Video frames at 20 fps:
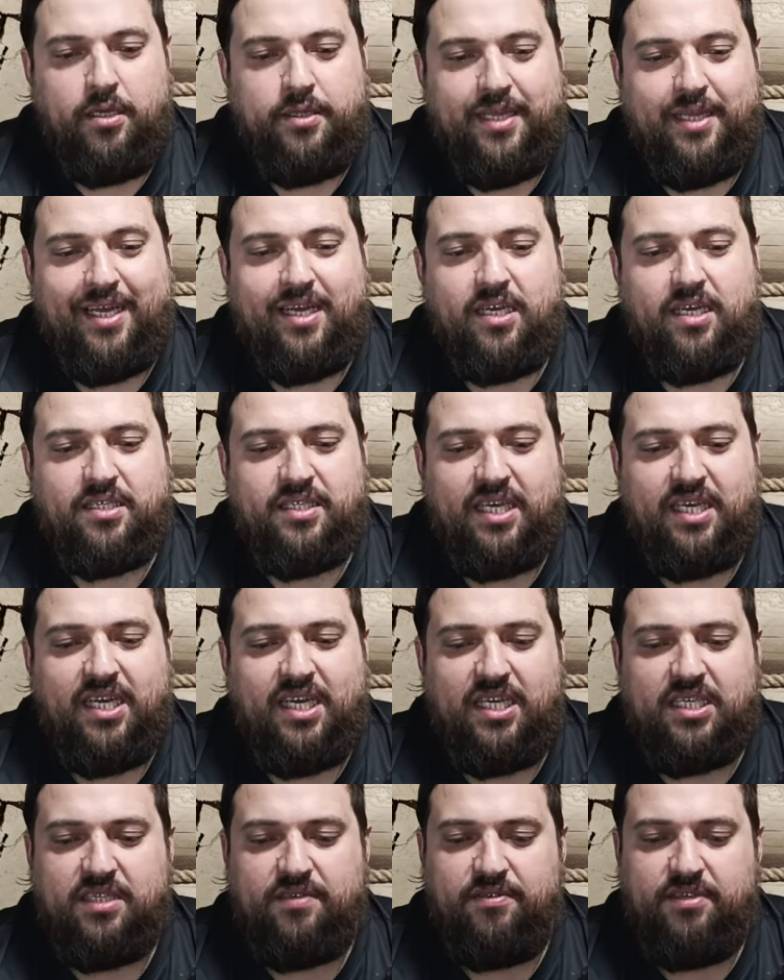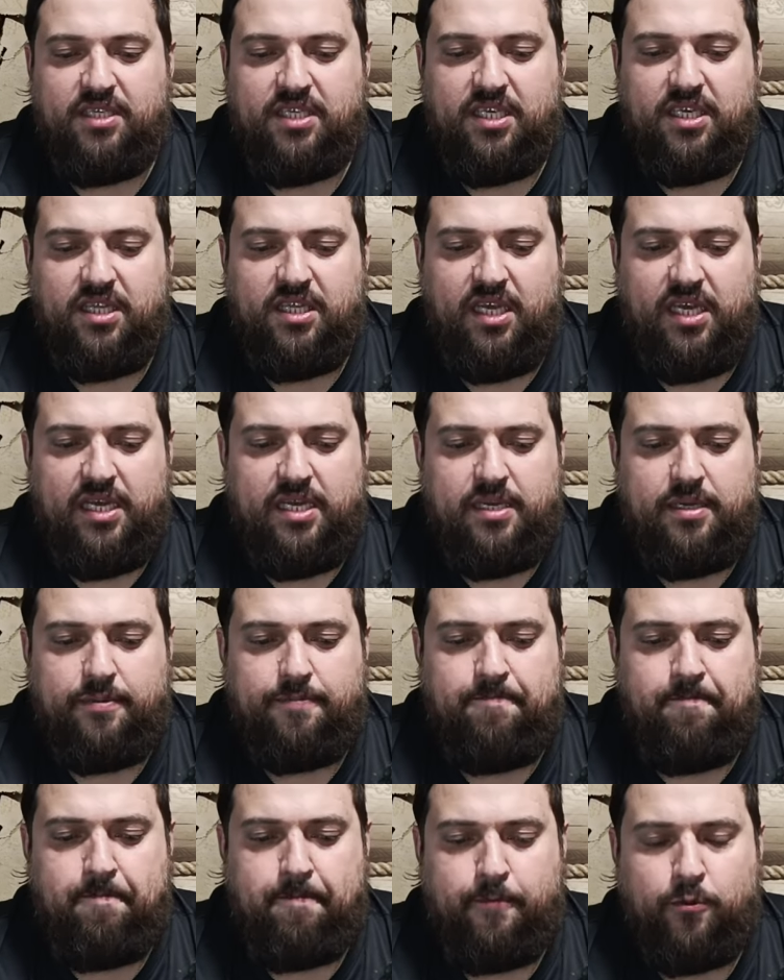Так как заказывать с
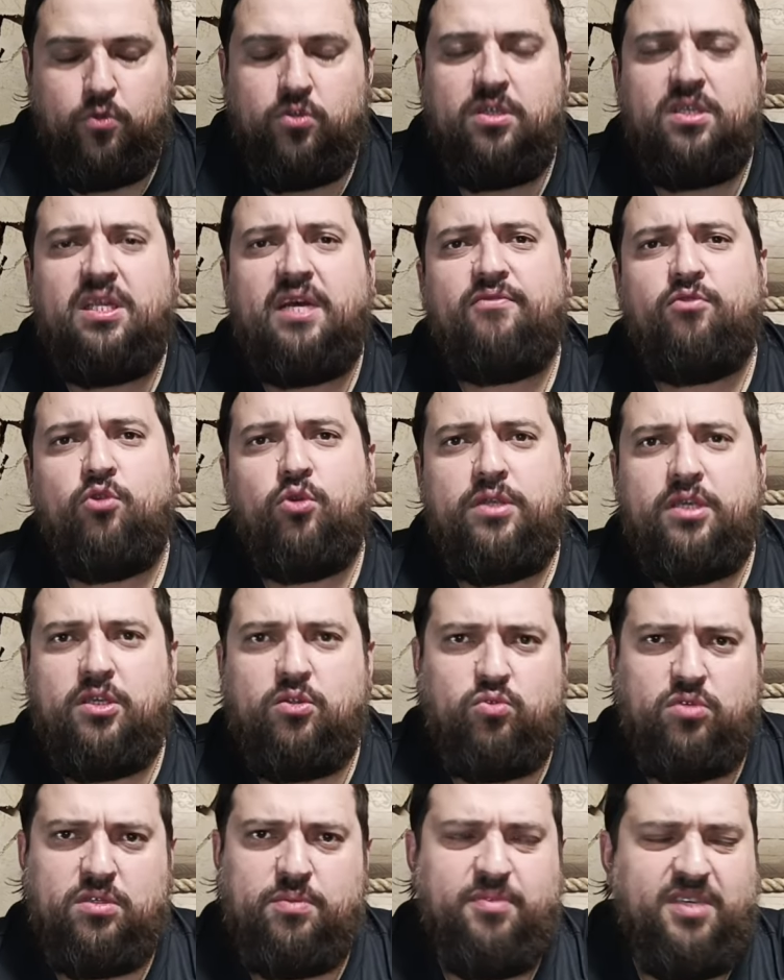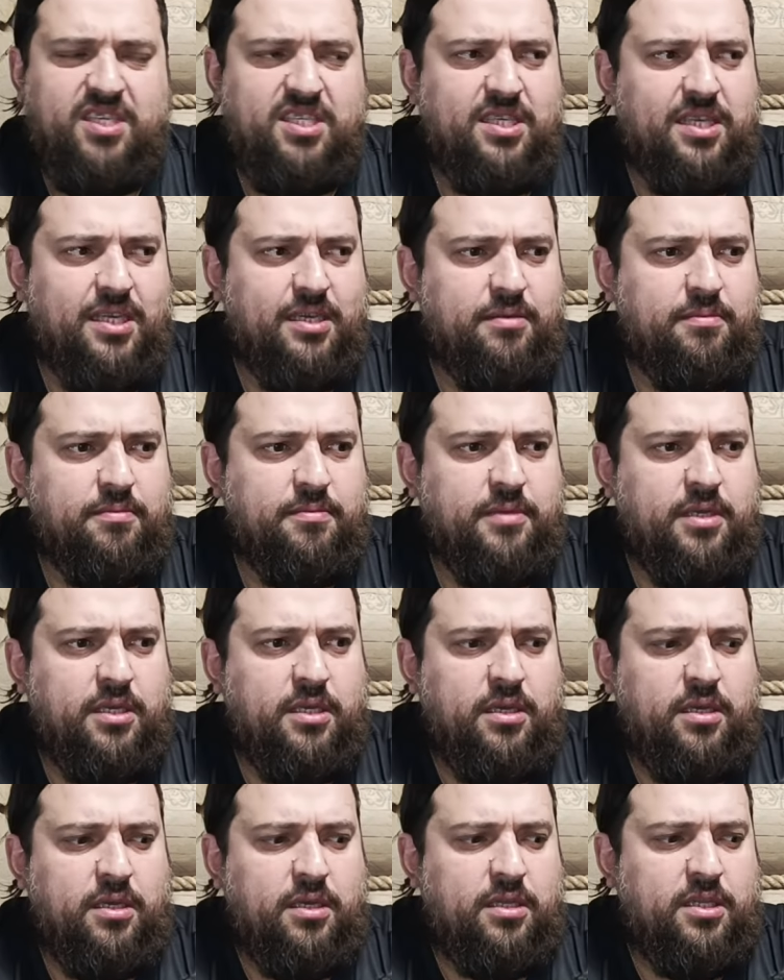Китая уже давно нету смысла,
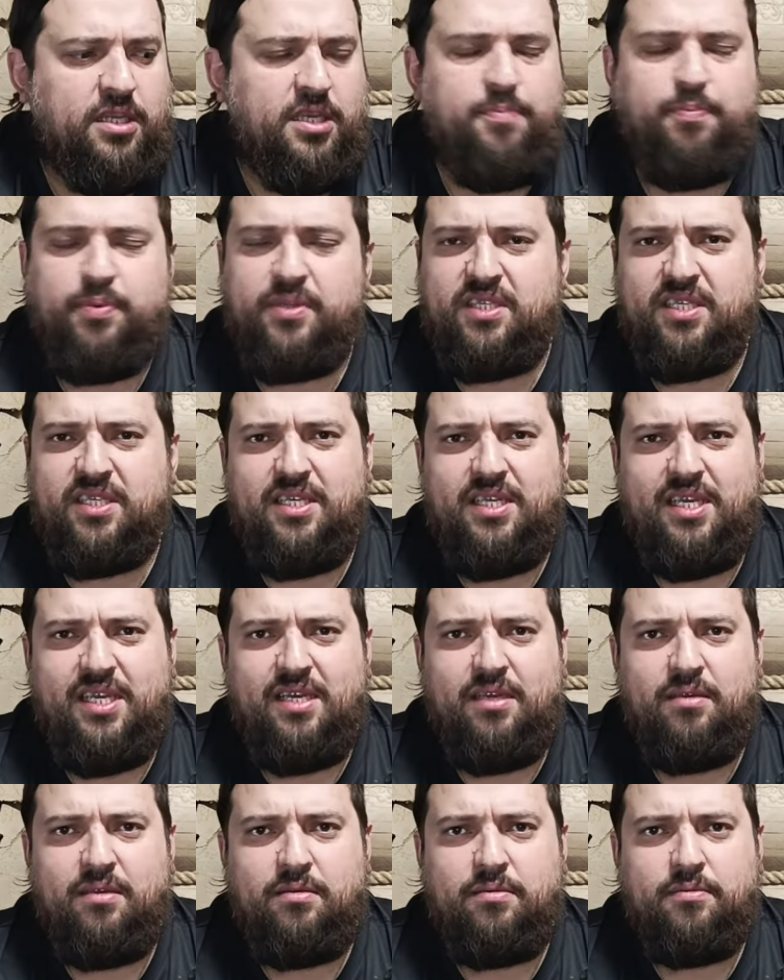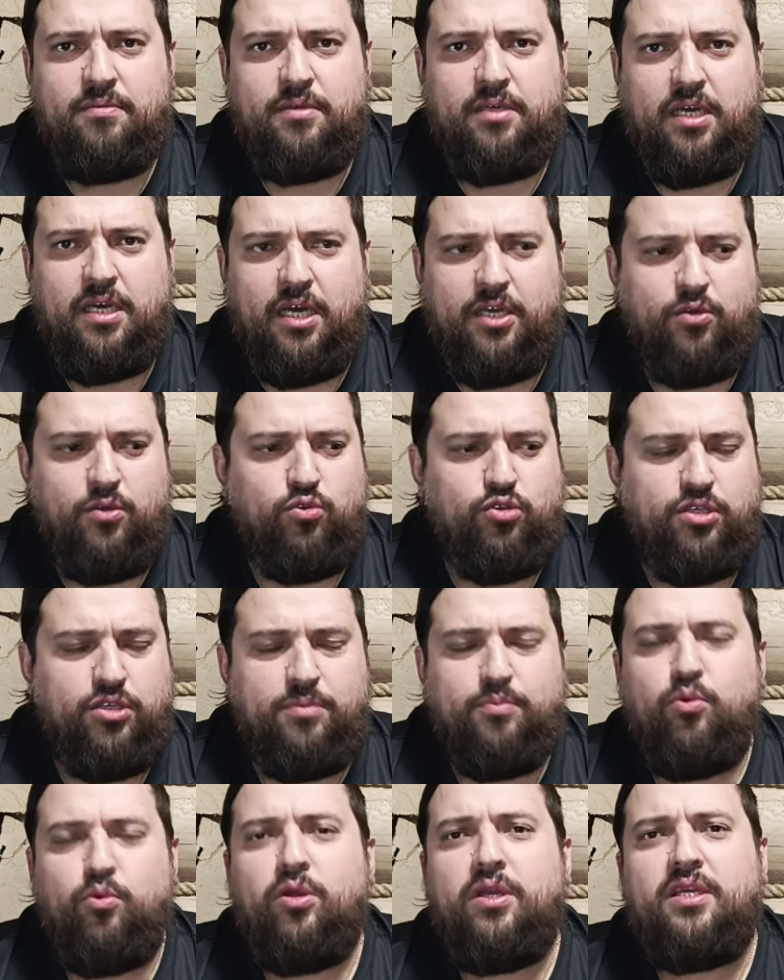не по цене, а и уж
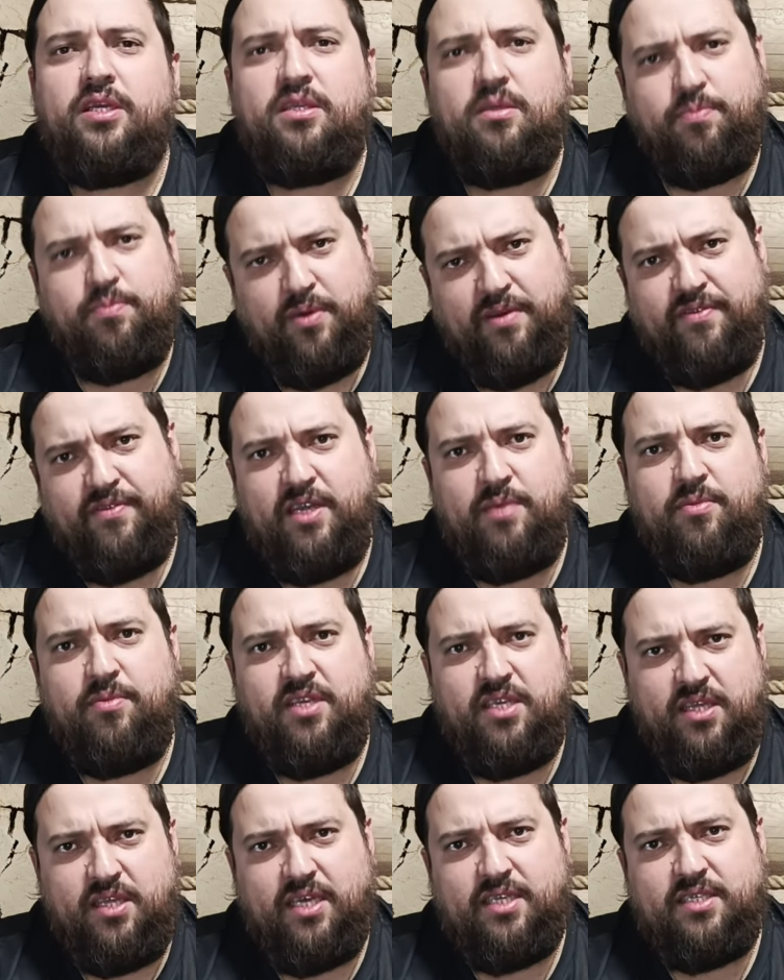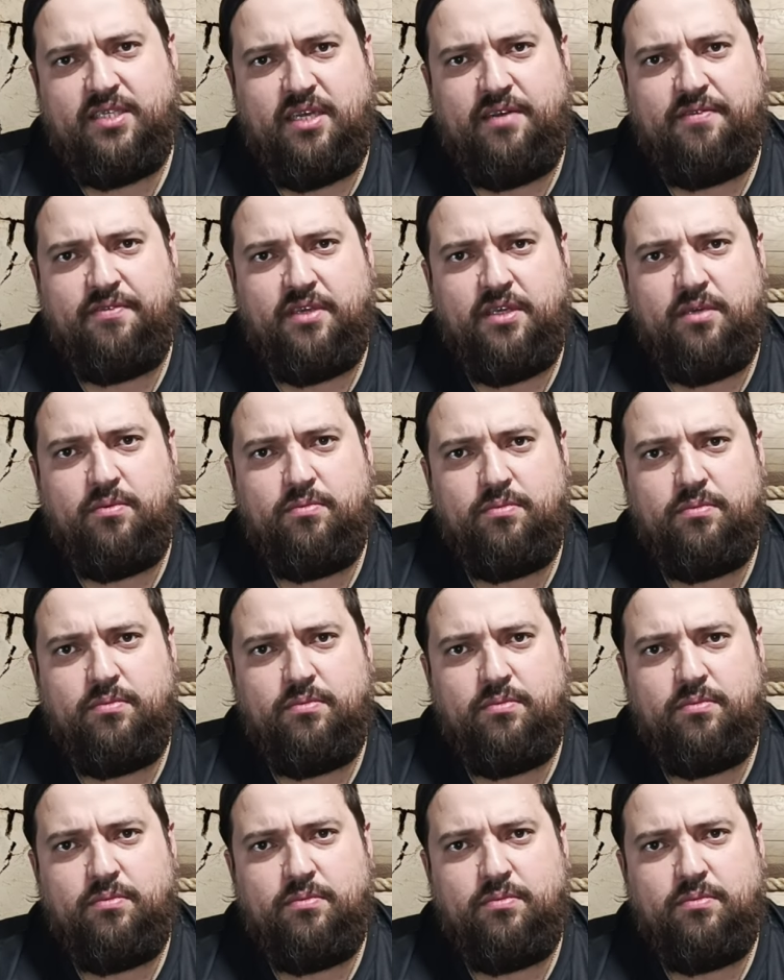тем более не по времени доставки.